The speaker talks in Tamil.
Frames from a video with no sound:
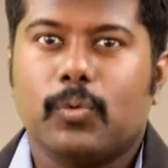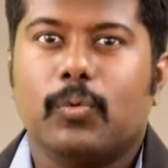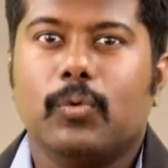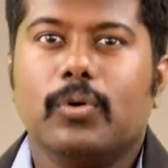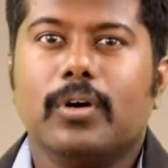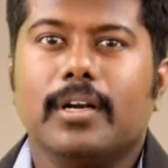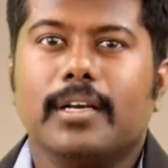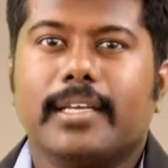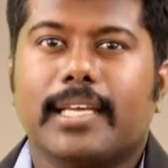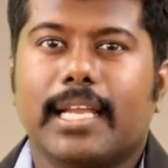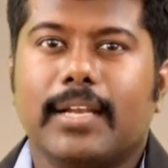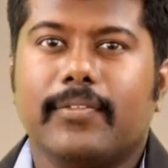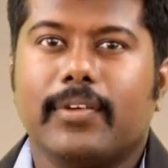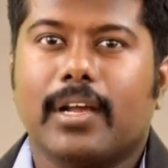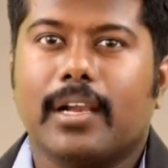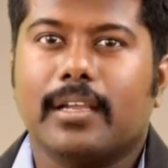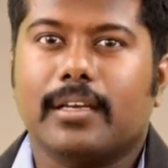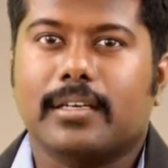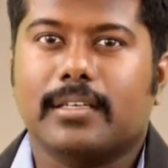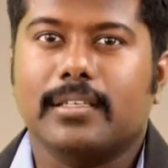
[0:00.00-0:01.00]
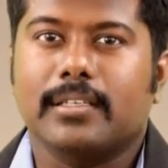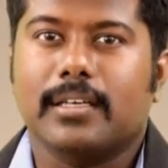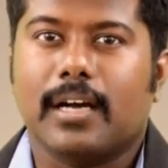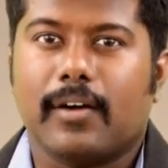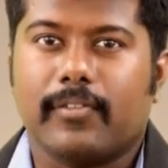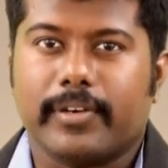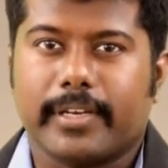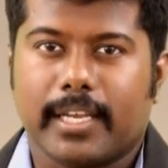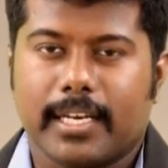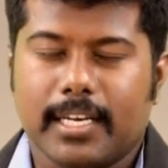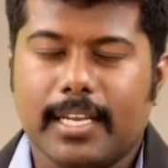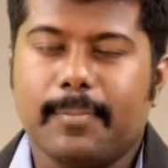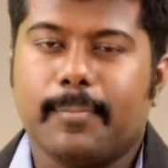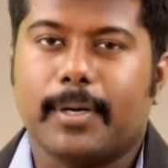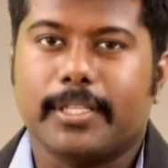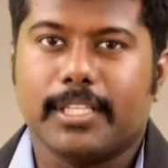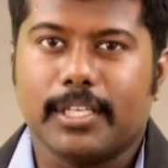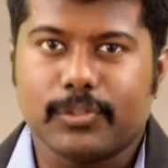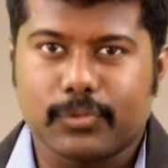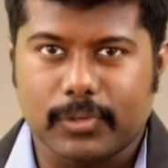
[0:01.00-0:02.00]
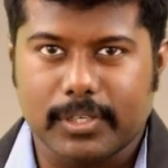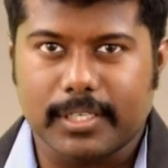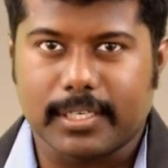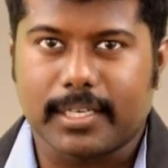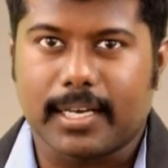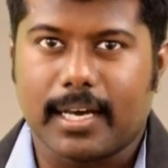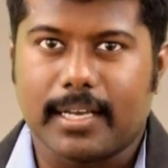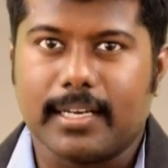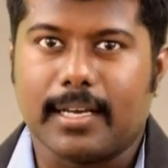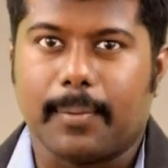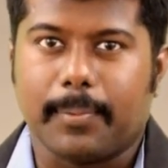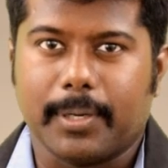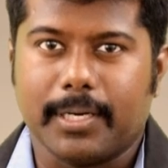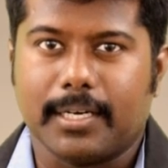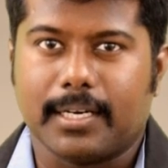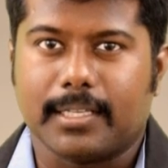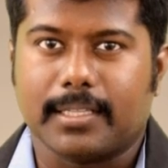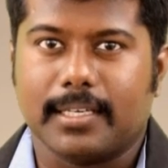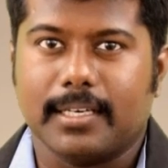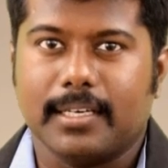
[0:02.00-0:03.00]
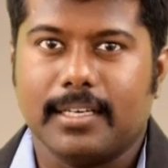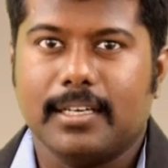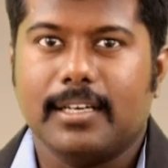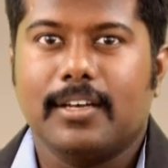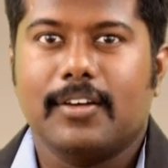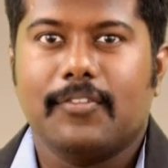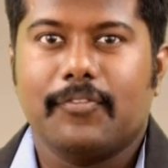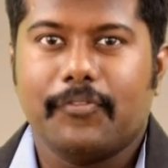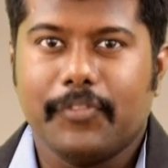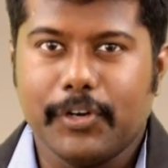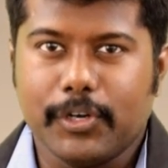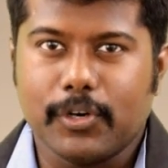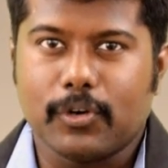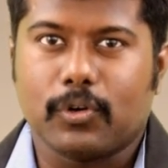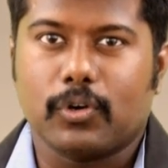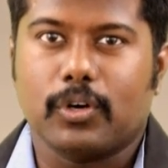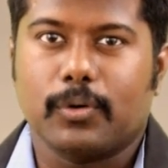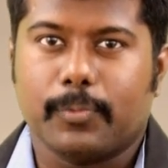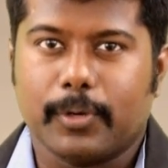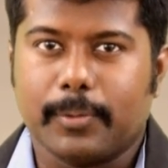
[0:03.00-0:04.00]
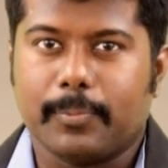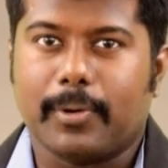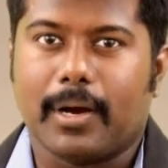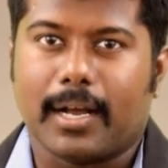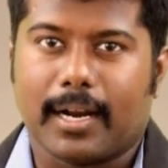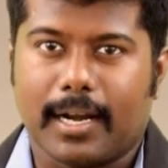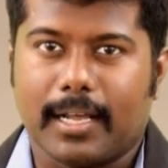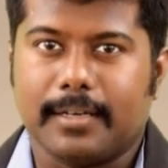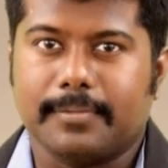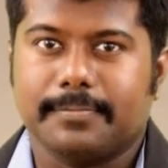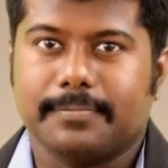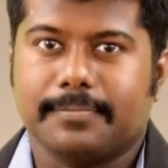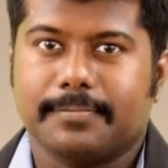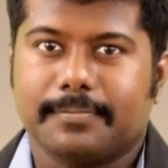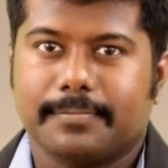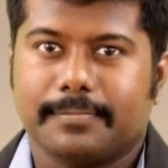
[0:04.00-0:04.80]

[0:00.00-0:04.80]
உங்கள் கேள்விகளுக்கு அவர் என்ன பதில் சொல்லியிருக்காரு அப்படின்றத வீடியோக்குள்ளே போய் பார்க்கலாம்